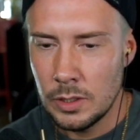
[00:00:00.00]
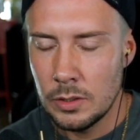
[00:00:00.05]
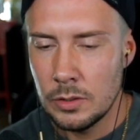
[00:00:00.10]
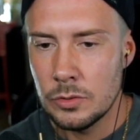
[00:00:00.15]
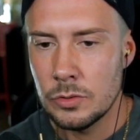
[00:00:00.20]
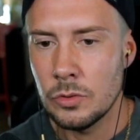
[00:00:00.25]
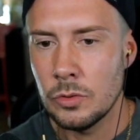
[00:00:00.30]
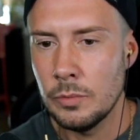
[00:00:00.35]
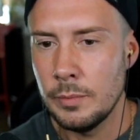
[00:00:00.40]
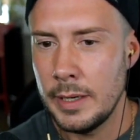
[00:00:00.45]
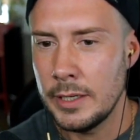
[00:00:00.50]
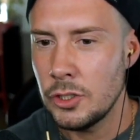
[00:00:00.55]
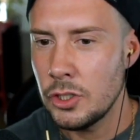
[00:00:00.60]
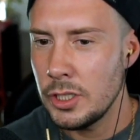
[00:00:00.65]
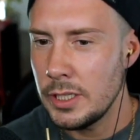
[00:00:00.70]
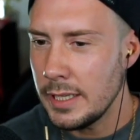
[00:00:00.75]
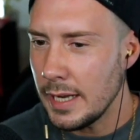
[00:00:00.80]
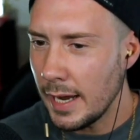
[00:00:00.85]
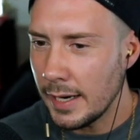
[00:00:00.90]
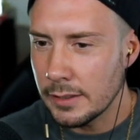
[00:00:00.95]
So
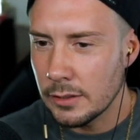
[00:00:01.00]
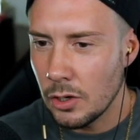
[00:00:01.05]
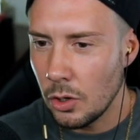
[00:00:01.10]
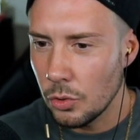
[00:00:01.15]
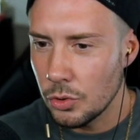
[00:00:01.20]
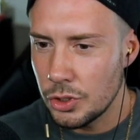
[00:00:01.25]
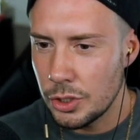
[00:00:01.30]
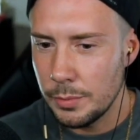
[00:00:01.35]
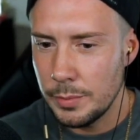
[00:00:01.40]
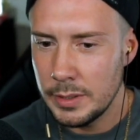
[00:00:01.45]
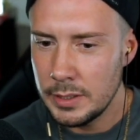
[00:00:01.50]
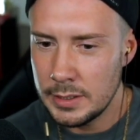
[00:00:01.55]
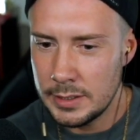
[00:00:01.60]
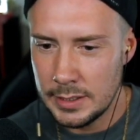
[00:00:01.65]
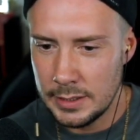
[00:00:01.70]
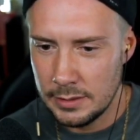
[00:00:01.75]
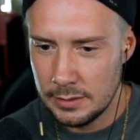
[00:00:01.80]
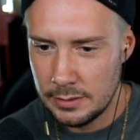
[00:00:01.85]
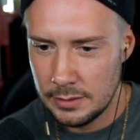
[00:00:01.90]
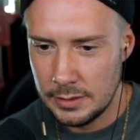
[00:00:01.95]
Menschen, die uncoachable
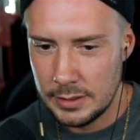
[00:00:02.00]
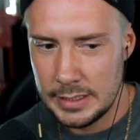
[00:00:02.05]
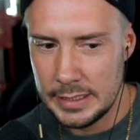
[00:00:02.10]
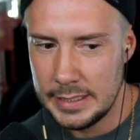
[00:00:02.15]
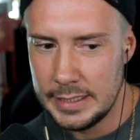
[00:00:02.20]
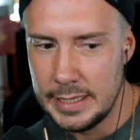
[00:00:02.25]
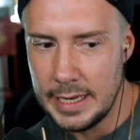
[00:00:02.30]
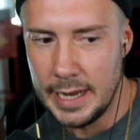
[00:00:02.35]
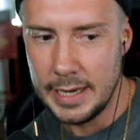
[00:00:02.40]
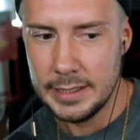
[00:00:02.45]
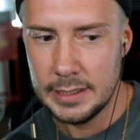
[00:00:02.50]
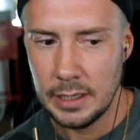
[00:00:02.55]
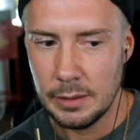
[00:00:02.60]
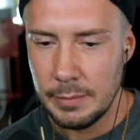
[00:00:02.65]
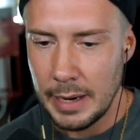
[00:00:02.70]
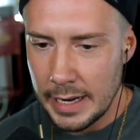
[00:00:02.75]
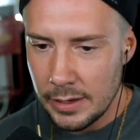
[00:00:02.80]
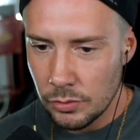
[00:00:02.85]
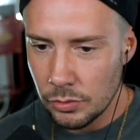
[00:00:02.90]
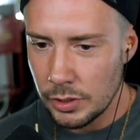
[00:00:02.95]
sind, die andere
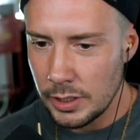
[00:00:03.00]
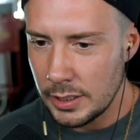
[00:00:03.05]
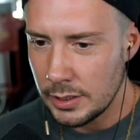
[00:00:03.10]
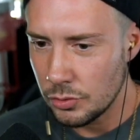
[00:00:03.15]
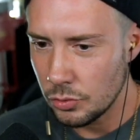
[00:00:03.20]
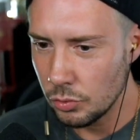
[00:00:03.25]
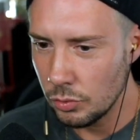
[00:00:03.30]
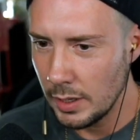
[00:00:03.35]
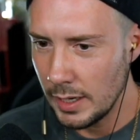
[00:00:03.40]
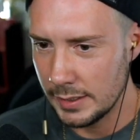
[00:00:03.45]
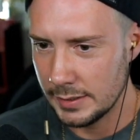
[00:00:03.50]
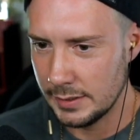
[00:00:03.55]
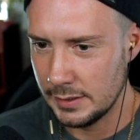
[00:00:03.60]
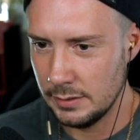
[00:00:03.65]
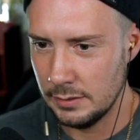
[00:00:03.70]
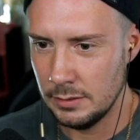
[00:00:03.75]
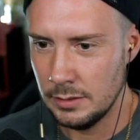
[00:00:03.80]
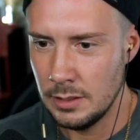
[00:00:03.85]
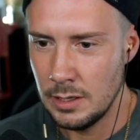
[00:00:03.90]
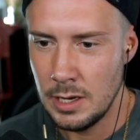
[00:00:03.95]
Meinungen nicht
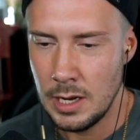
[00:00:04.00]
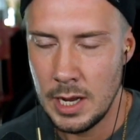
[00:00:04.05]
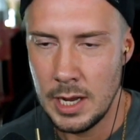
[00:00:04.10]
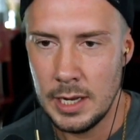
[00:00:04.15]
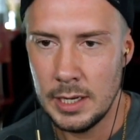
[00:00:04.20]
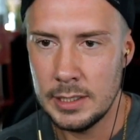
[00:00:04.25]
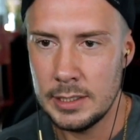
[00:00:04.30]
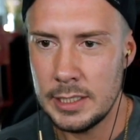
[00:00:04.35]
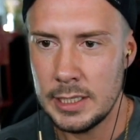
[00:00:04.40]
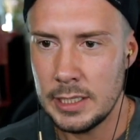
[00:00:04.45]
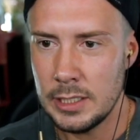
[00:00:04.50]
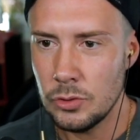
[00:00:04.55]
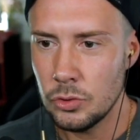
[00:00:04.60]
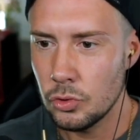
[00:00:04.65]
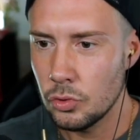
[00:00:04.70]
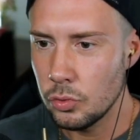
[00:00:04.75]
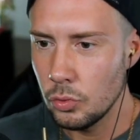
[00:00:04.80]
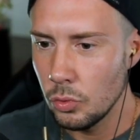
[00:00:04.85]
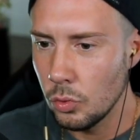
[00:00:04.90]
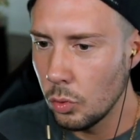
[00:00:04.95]
zulassen, die einen
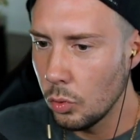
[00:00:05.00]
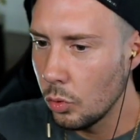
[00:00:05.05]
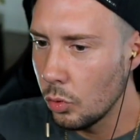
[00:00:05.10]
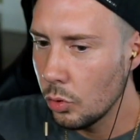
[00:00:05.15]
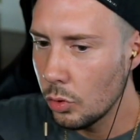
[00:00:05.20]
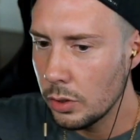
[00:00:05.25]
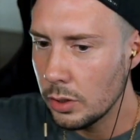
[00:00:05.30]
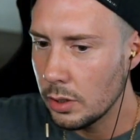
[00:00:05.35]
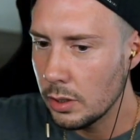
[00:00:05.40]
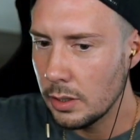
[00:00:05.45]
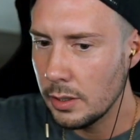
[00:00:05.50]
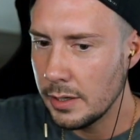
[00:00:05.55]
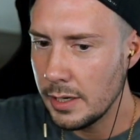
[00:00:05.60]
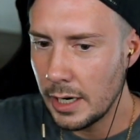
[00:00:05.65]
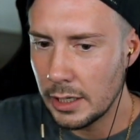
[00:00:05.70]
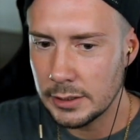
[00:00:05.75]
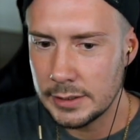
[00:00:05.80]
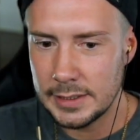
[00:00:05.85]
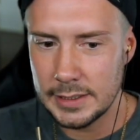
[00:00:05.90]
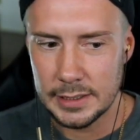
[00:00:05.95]
zu hohen
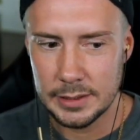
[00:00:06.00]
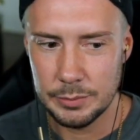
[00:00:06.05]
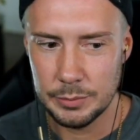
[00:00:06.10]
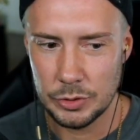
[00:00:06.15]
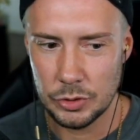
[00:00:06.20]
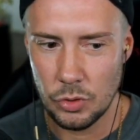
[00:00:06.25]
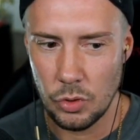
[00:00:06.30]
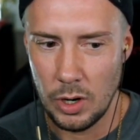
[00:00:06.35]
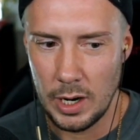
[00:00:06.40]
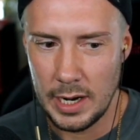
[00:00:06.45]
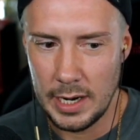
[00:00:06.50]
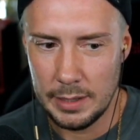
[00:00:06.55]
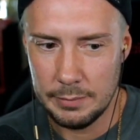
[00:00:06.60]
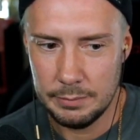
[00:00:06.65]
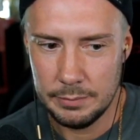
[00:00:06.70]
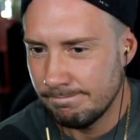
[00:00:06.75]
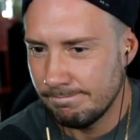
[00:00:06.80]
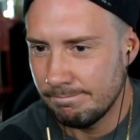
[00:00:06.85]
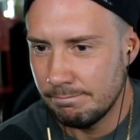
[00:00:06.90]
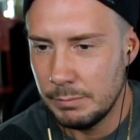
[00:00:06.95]
Narcissism Score
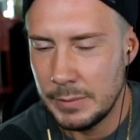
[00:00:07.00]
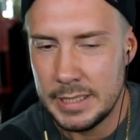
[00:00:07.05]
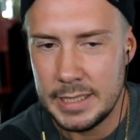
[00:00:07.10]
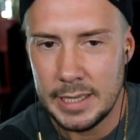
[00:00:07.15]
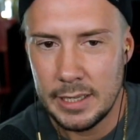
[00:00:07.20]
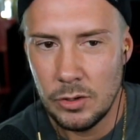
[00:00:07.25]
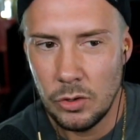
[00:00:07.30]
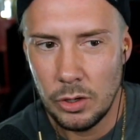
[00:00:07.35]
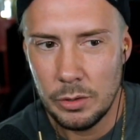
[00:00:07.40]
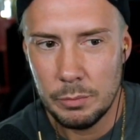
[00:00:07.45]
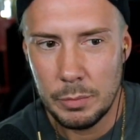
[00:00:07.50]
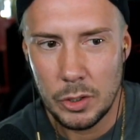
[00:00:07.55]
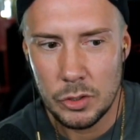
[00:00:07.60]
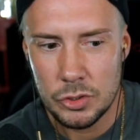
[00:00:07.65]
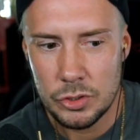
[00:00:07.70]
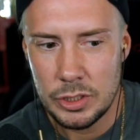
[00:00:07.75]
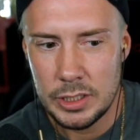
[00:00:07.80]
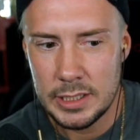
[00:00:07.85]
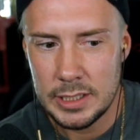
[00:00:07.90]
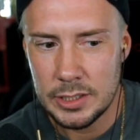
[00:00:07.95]
haben. Mit den Leuten
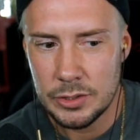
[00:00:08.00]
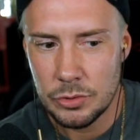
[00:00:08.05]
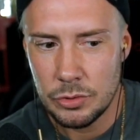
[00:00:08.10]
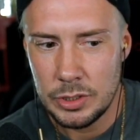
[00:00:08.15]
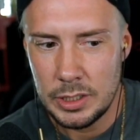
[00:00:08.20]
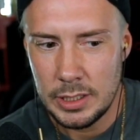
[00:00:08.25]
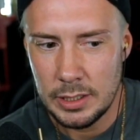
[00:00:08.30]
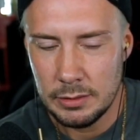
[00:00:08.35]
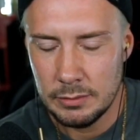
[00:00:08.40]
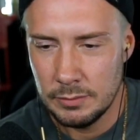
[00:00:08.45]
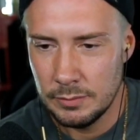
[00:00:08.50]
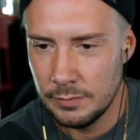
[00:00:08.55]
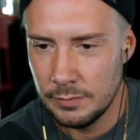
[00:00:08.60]
brauchst du nicht diskutieren.